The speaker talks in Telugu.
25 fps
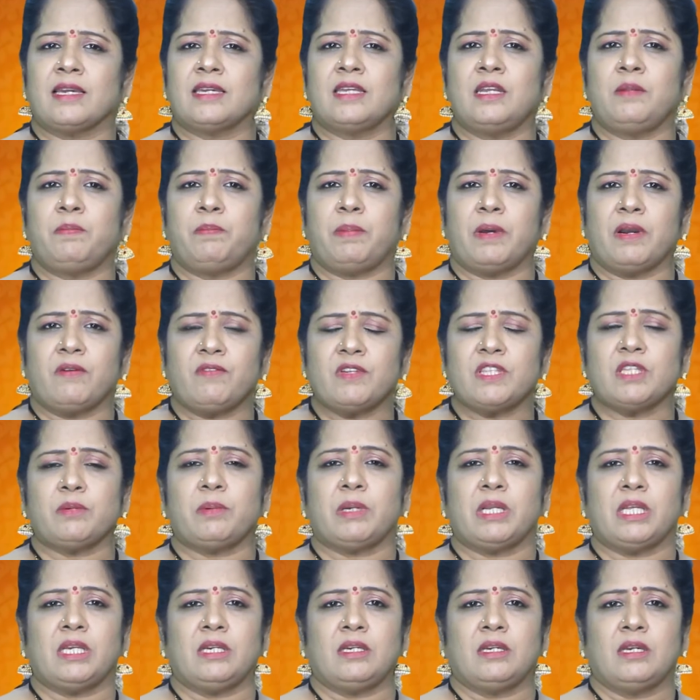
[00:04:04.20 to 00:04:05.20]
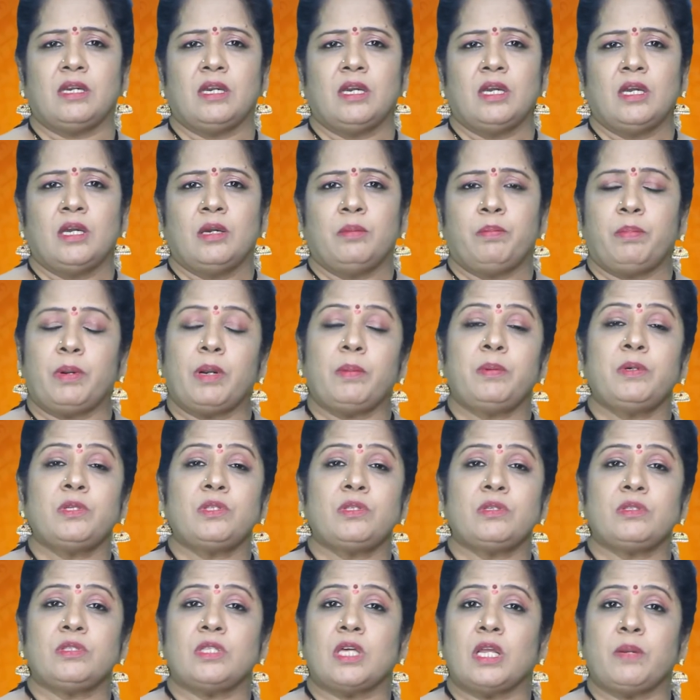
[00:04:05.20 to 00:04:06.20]
అగ్ని పర్వతమని
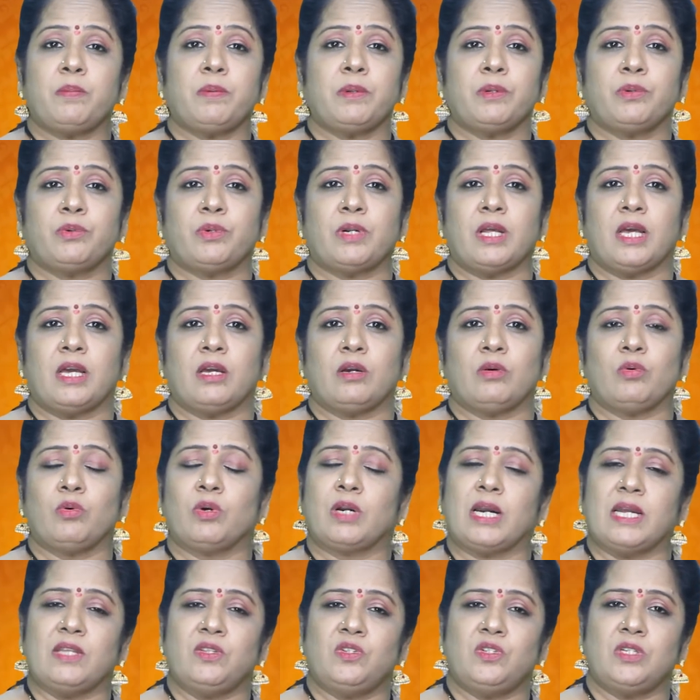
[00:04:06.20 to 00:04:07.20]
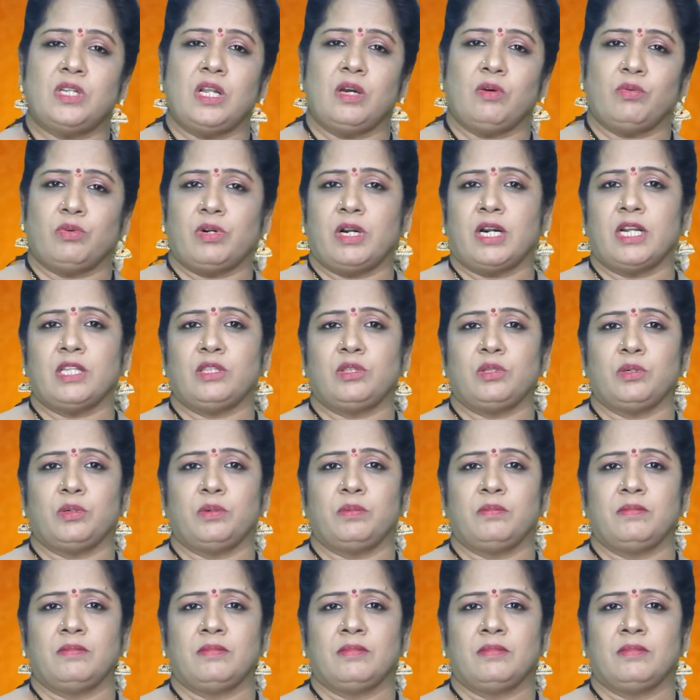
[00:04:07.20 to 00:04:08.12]
ప్రభుత్వం తరఫున కూడా ఒక అంచనా ఉండడంతో